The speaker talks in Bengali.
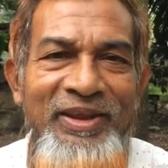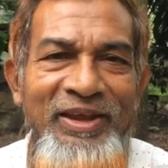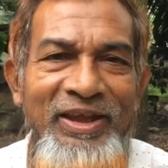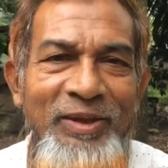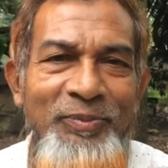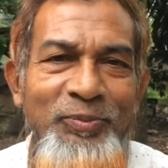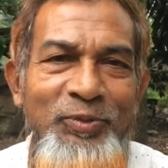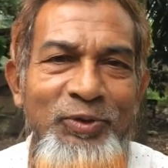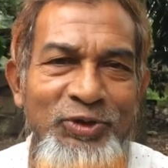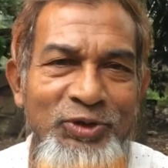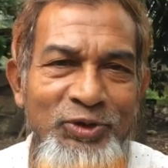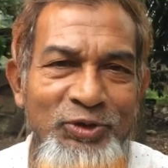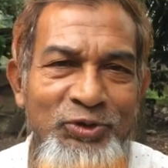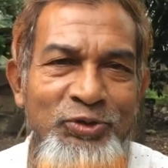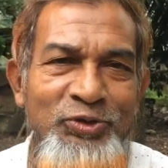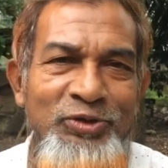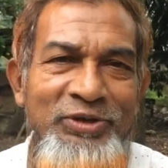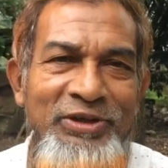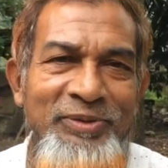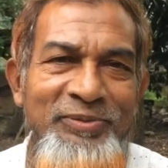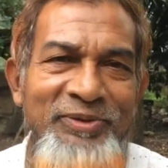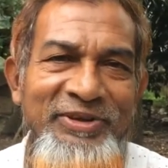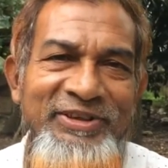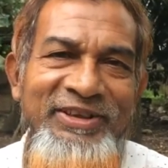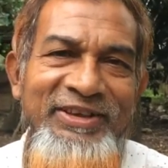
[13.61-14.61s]
এই
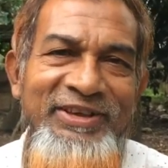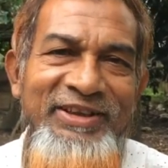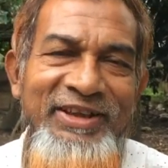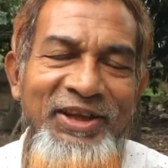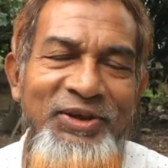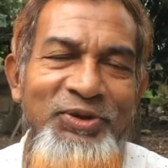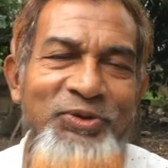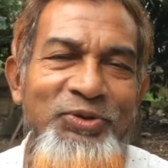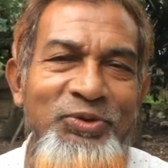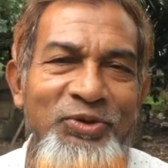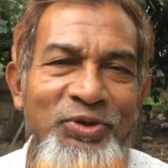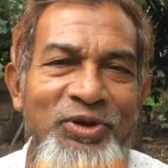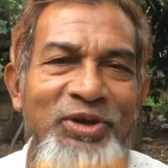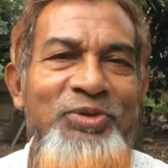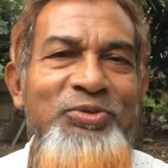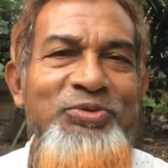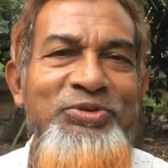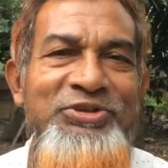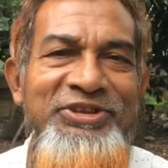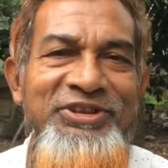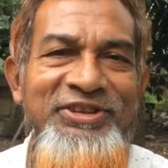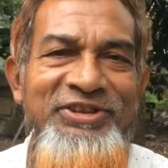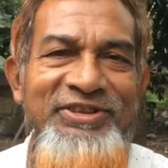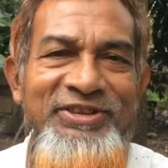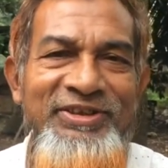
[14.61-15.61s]
পদ্মাসনটা আমাদের কেন করা
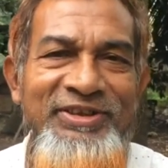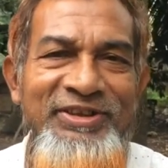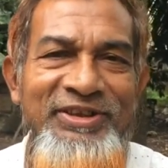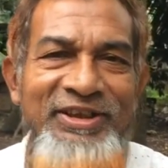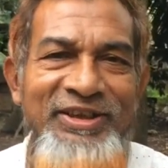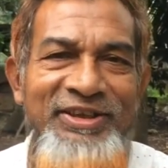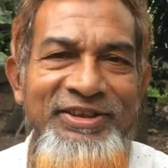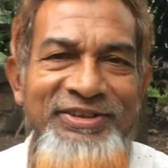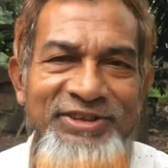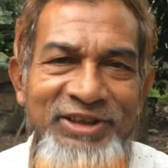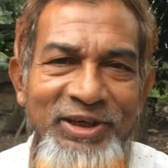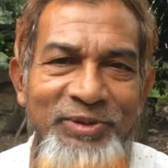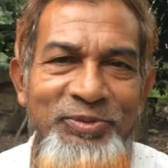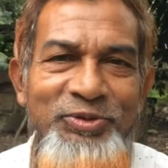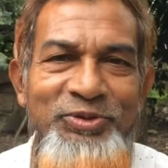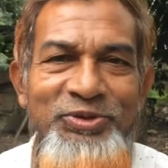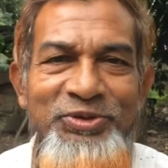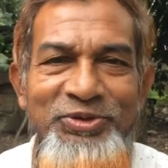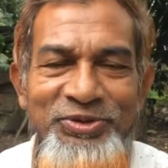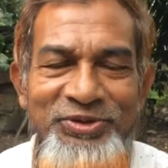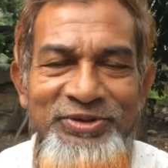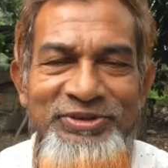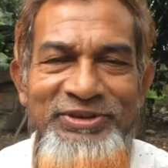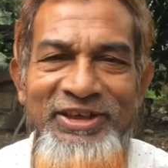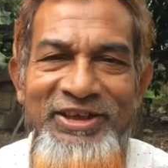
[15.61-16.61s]
উচিত এর
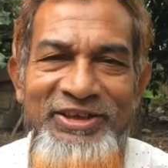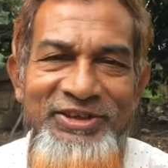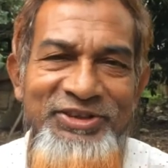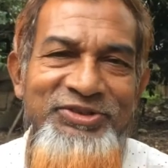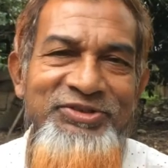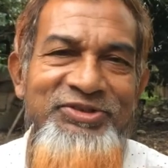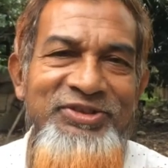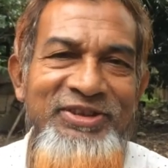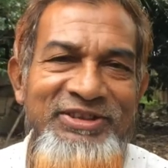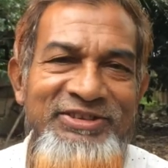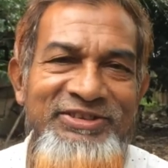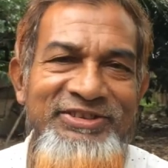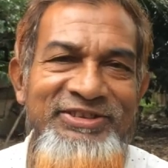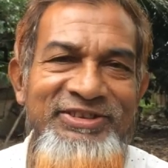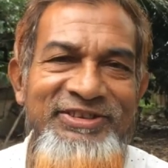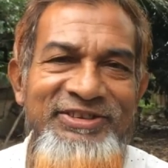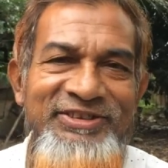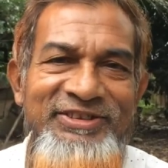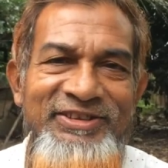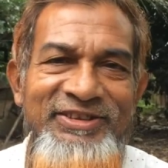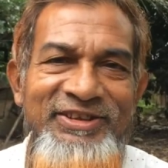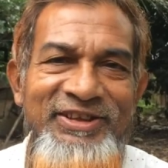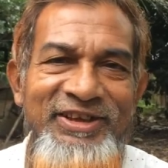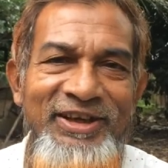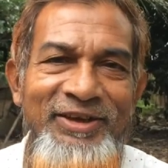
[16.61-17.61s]
যাবতীয় যা কিছু আছে
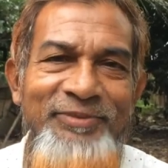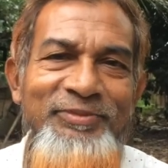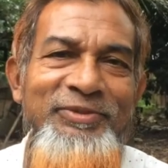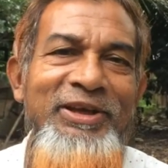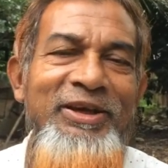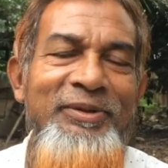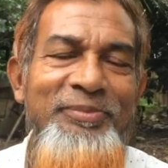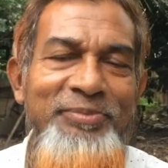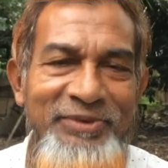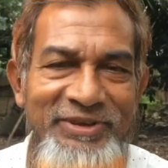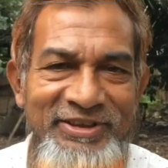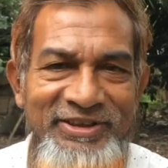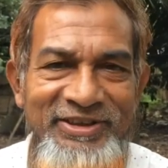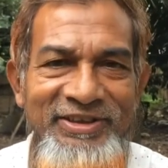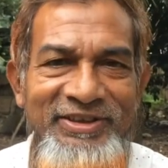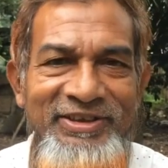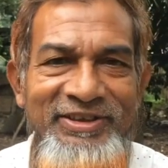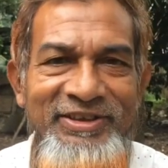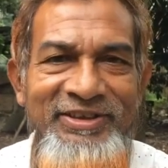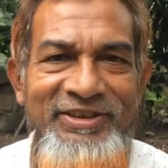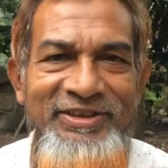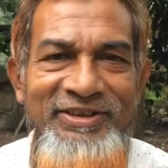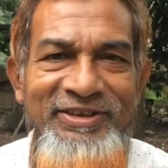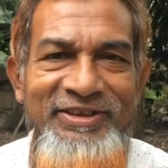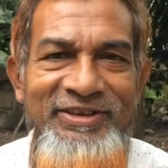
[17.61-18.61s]
আমি
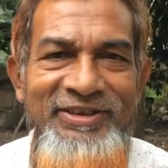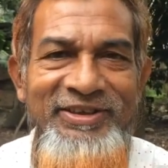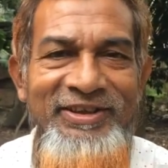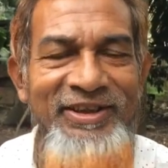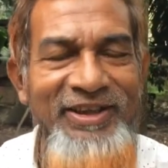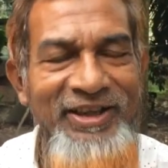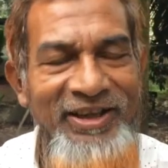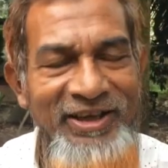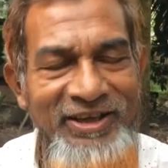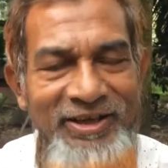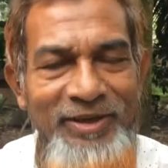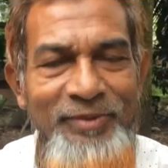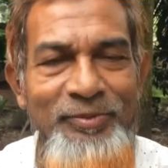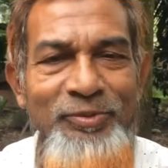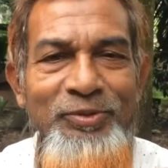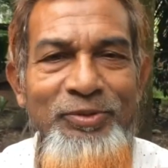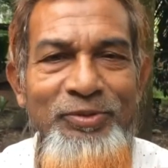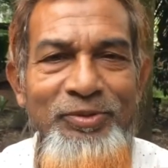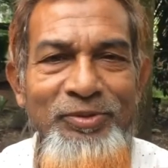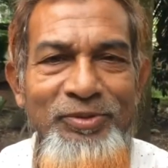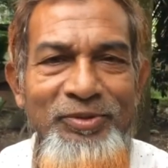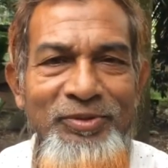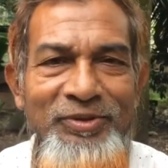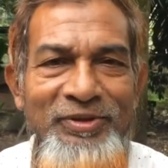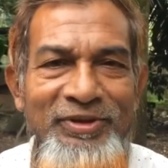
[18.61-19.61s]
আপনাদেরকে দেখাবো
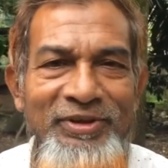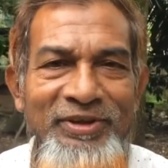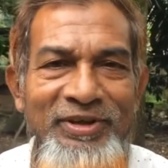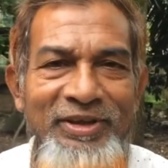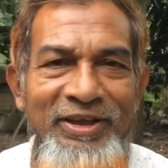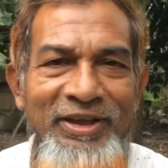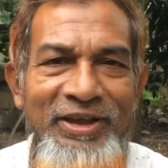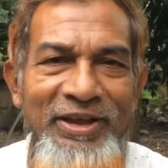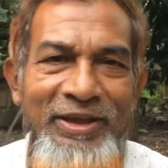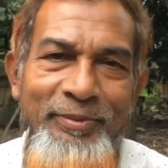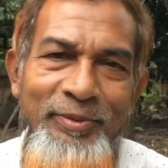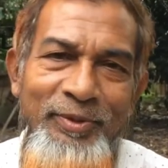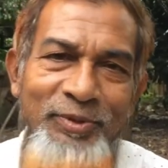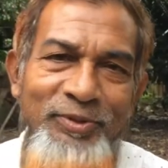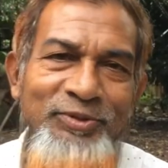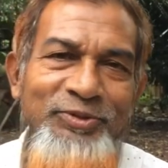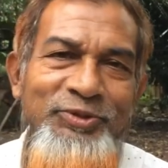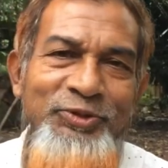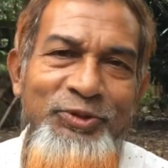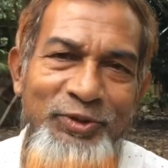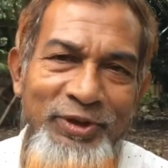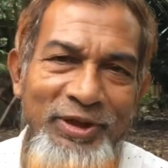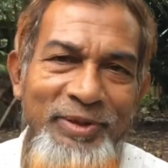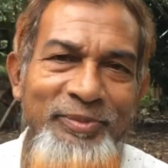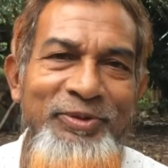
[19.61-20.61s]
এবং
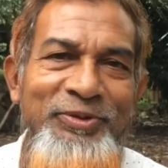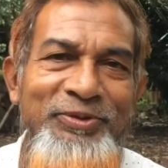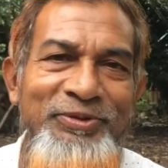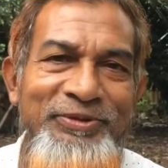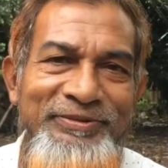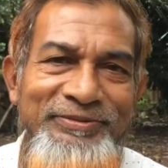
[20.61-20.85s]
শোনাবো